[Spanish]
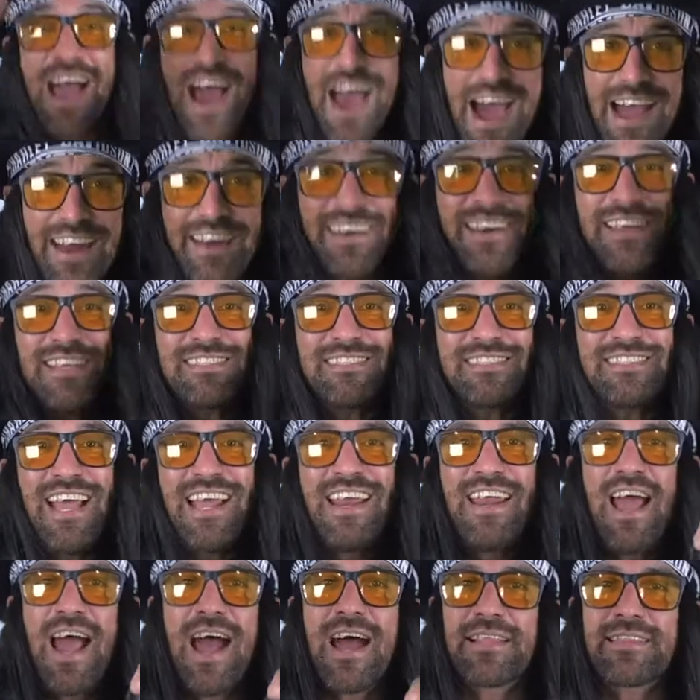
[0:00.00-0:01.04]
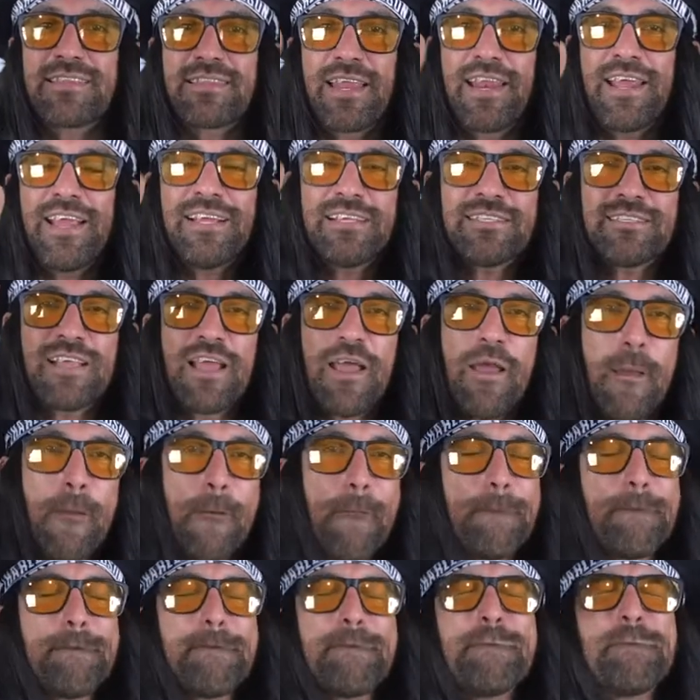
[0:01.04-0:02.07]
Arrestan a tres
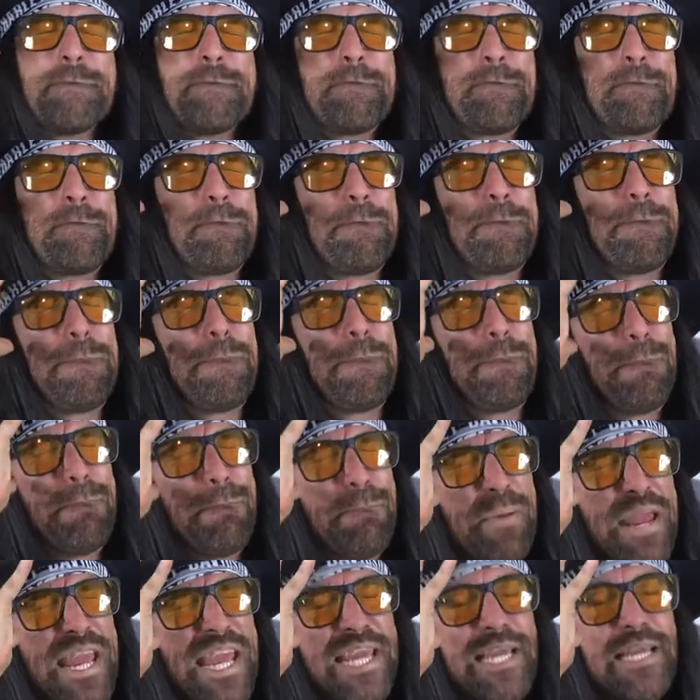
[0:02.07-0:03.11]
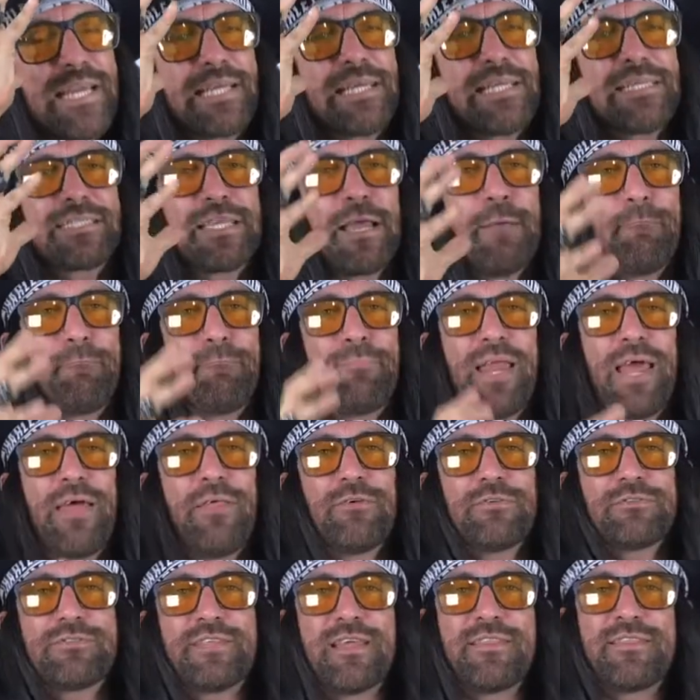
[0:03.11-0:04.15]
pinkies
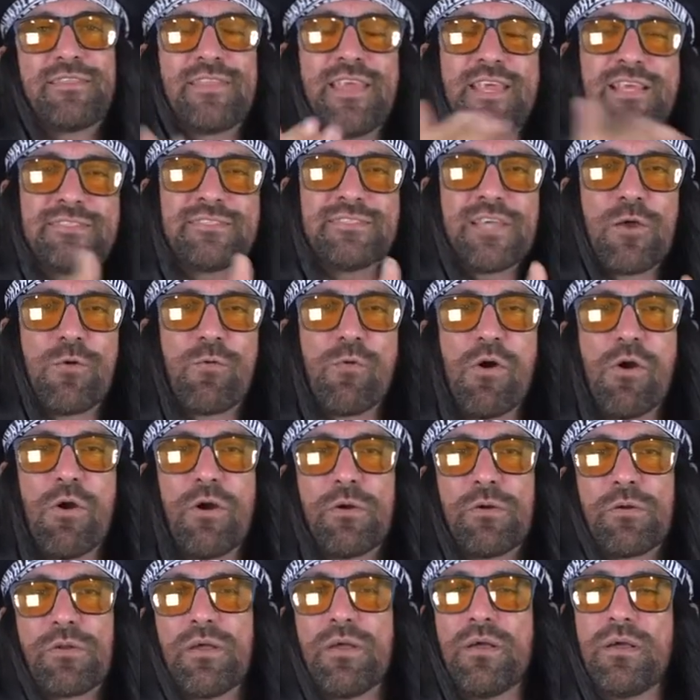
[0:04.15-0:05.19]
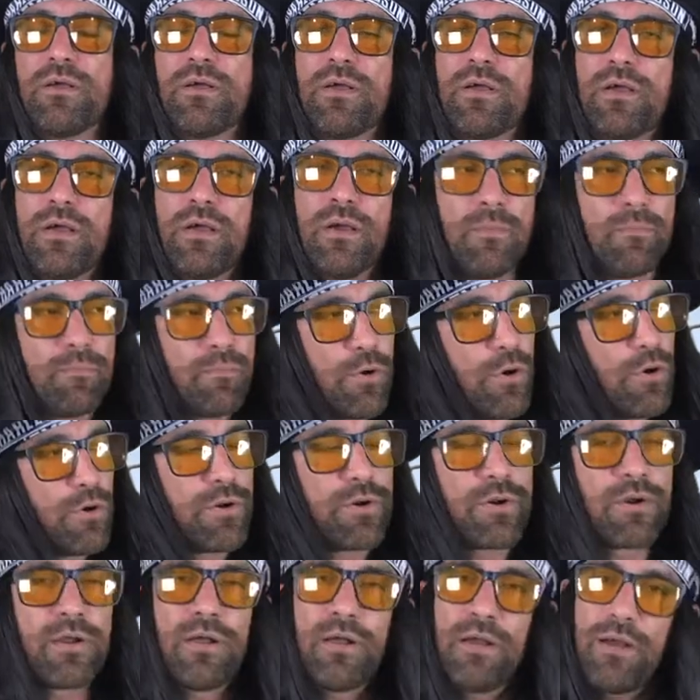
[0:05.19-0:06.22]
empleados de Disney World
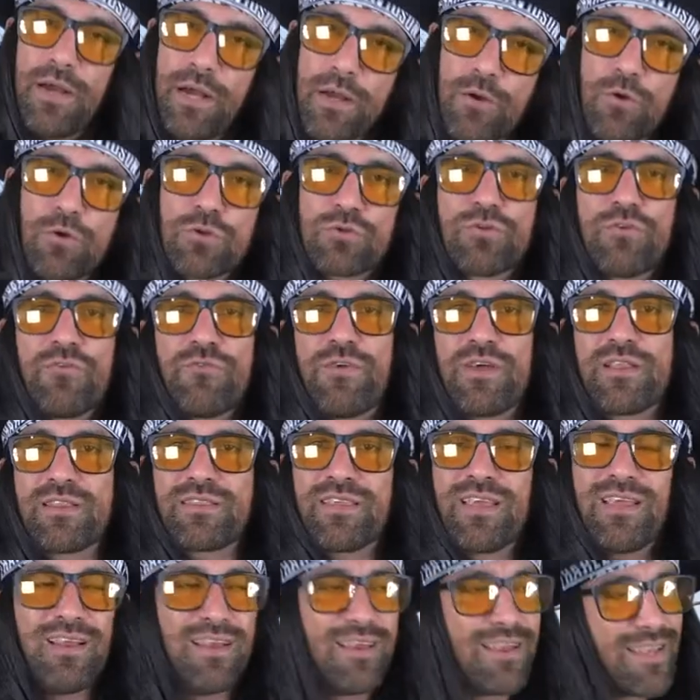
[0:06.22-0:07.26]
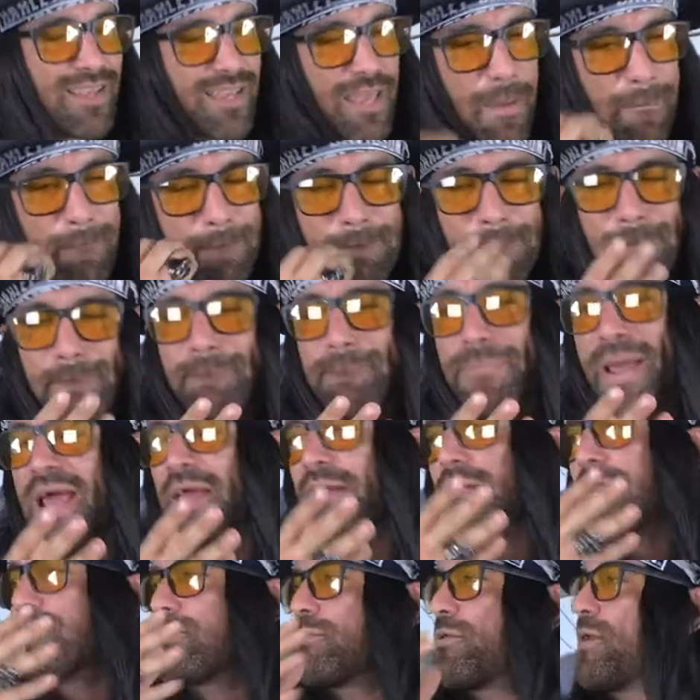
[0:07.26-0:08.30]
por acoso infantil. ¡Qué
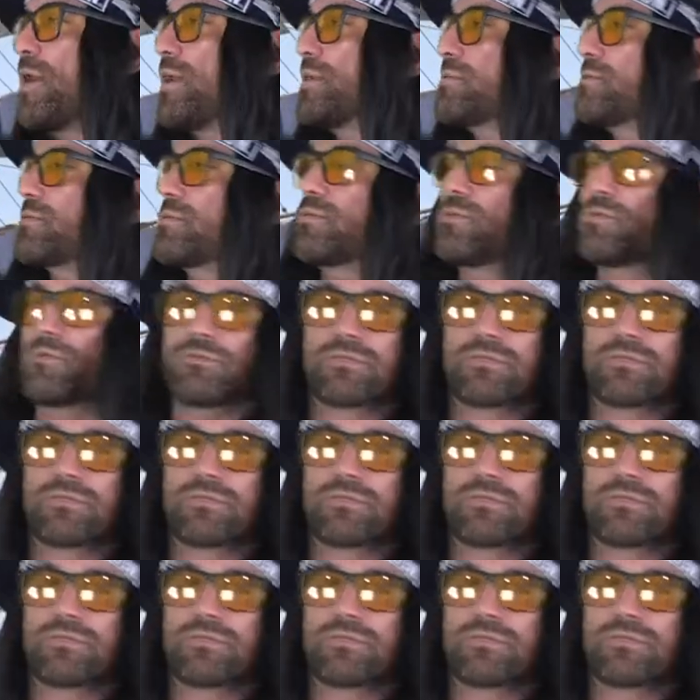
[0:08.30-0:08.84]
perro asco!